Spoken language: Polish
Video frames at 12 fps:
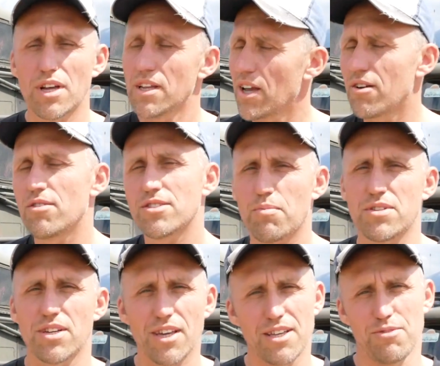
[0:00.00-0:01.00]
na niego i
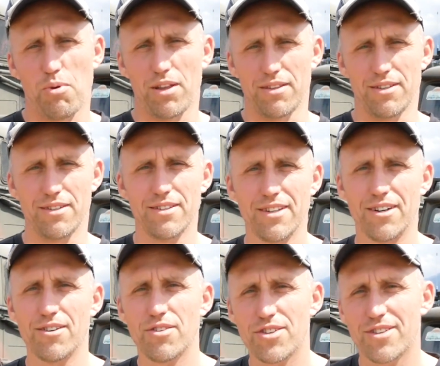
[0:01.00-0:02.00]
zobacz jak jest ładny.
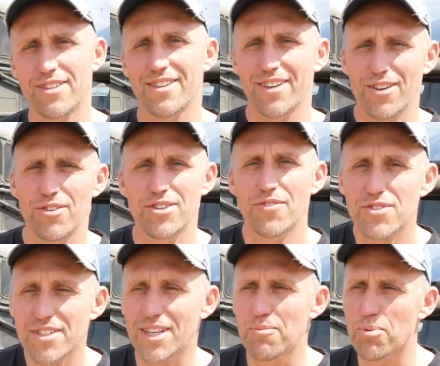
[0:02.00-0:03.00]
One się, one się
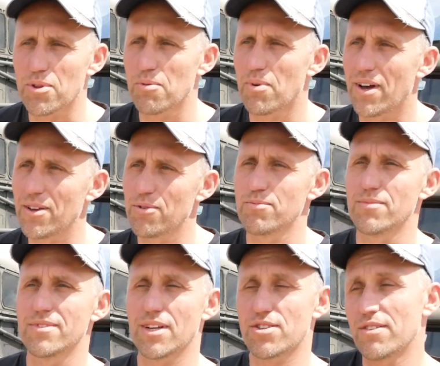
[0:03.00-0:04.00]
wszystkim
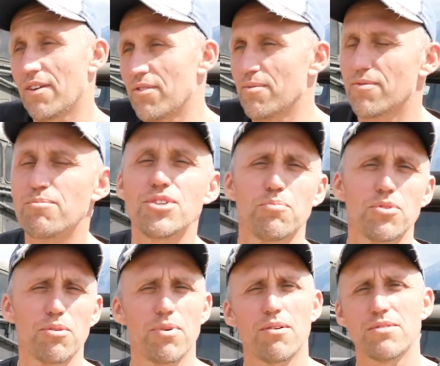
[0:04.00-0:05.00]
podobają, znaczy nie wiem, mi się
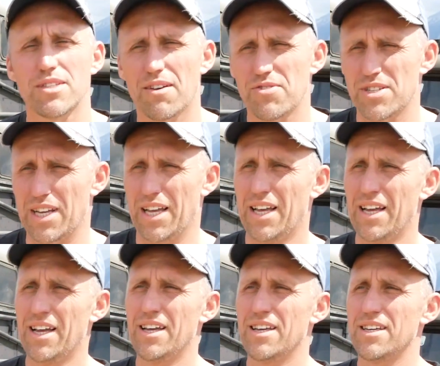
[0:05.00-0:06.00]
podobały zawsze
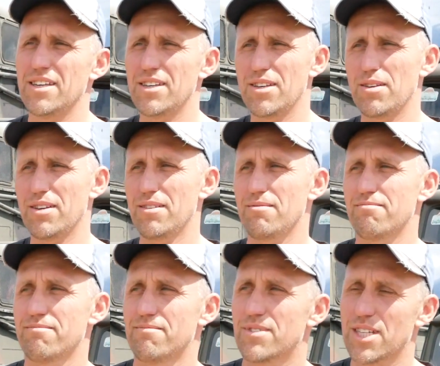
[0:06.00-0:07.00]
i
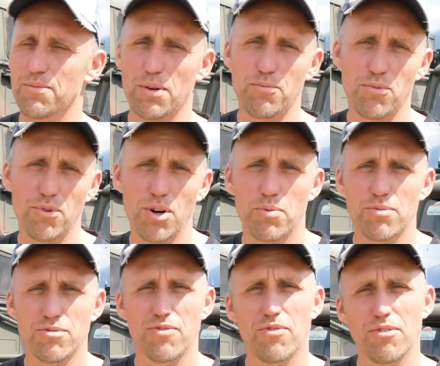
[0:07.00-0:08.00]
trzeba było go po
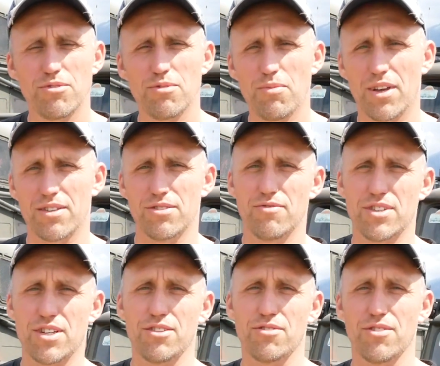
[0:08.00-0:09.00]
prostu w końcu mieć.
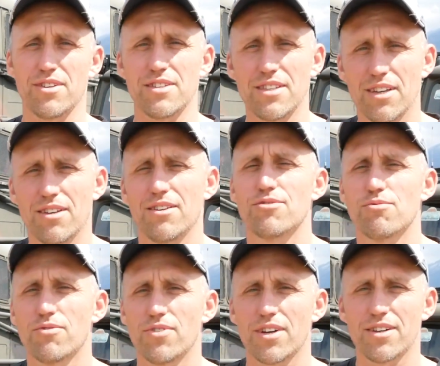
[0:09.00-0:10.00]
wiecie jak to jest, nie?
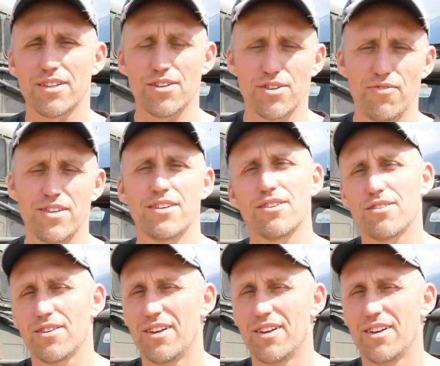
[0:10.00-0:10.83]
Człowiek, znaczy facet